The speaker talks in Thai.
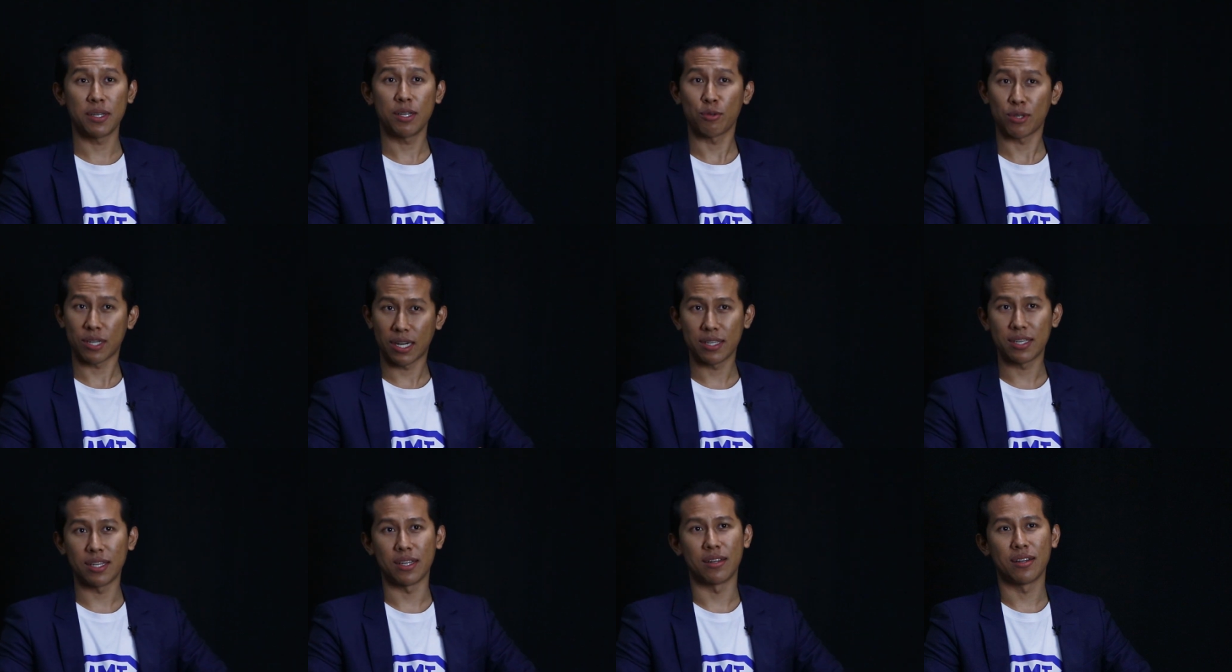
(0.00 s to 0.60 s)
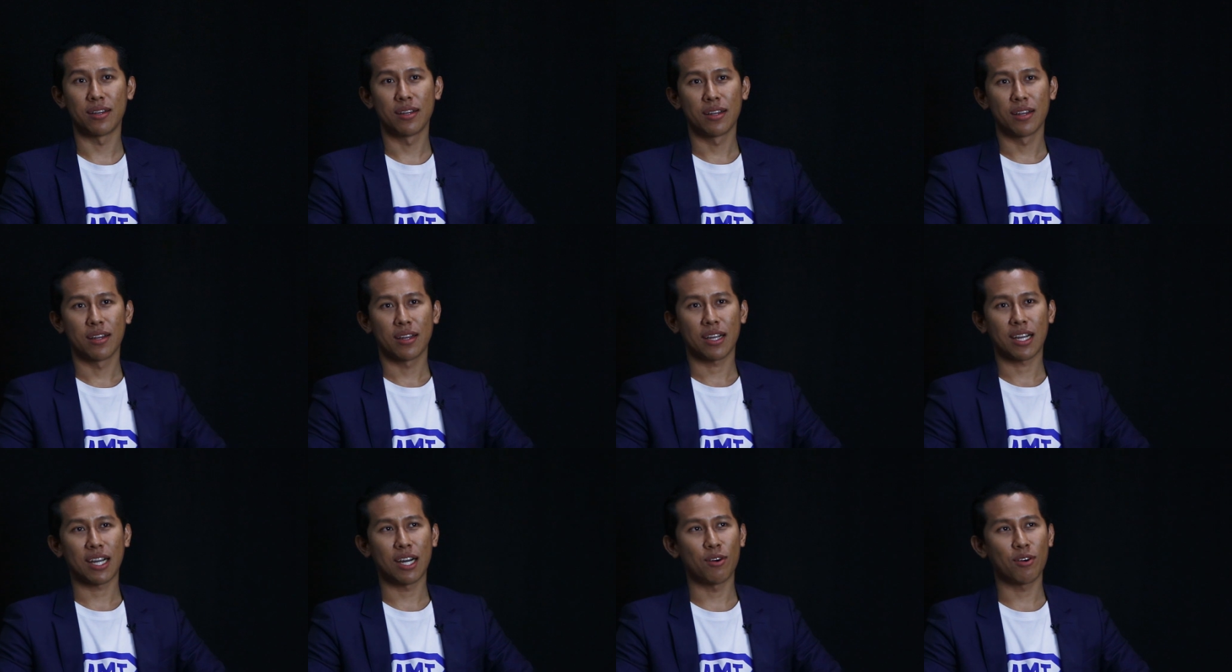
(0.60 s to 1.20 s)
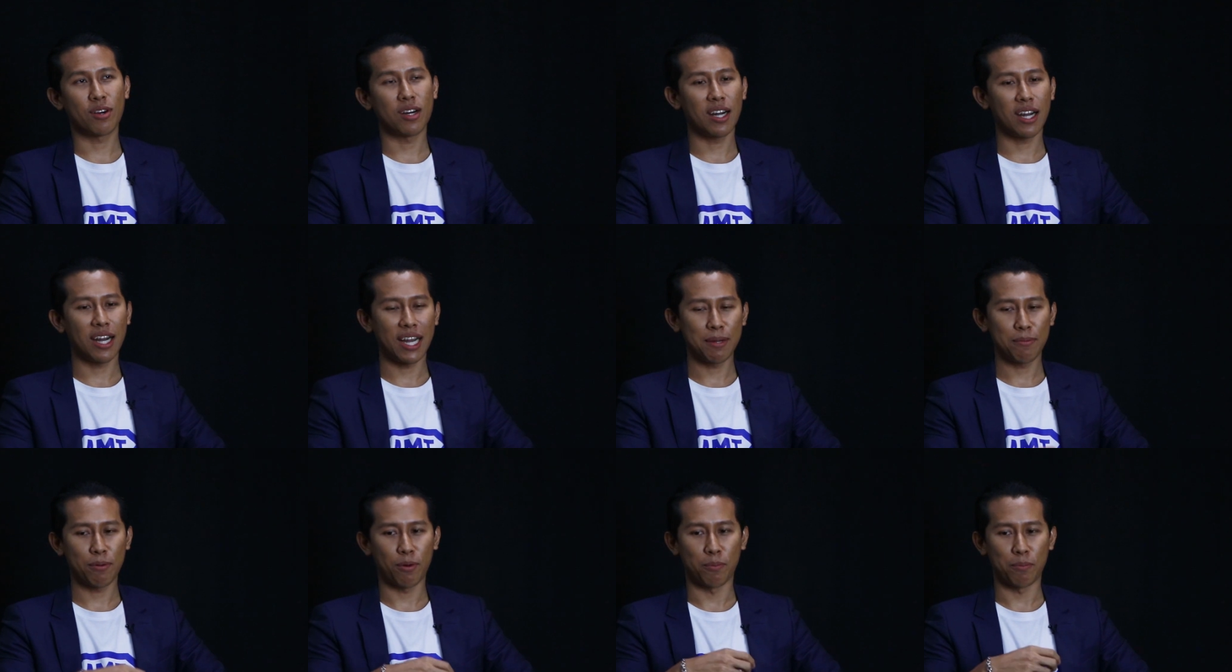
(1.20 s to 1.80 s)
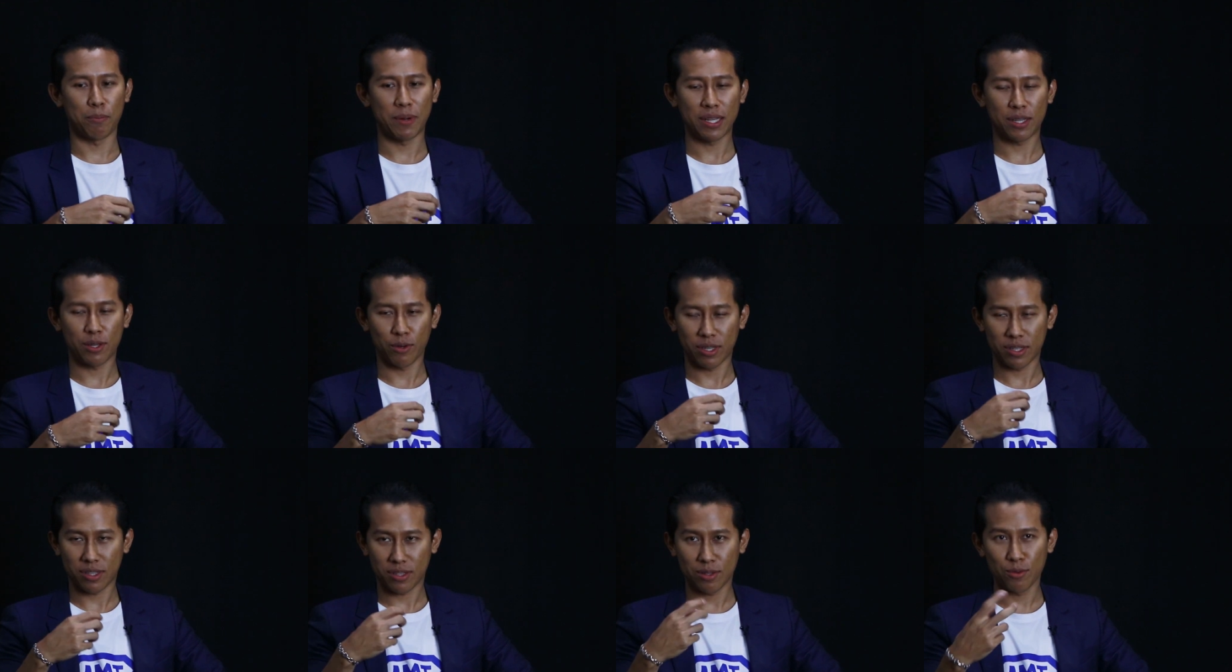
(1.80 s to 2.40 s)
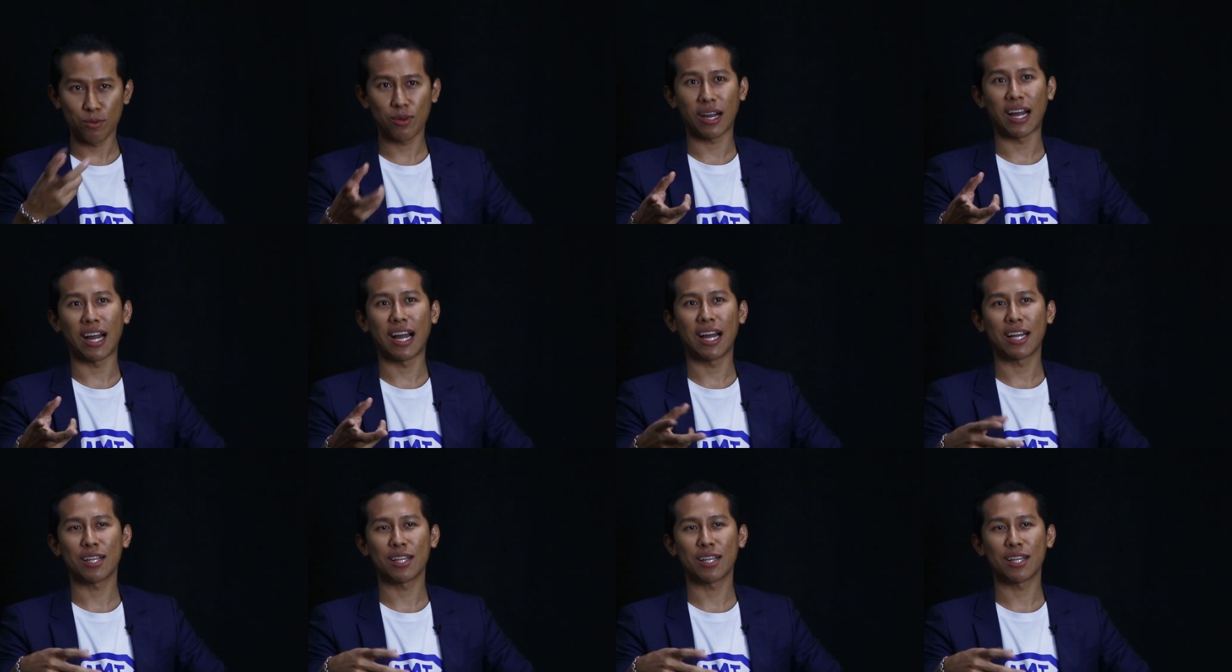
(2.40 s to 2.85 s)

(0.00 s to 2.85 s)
ที่อุตรดิตถ์เขาก็ให้ผมไปตรวจลูกค้า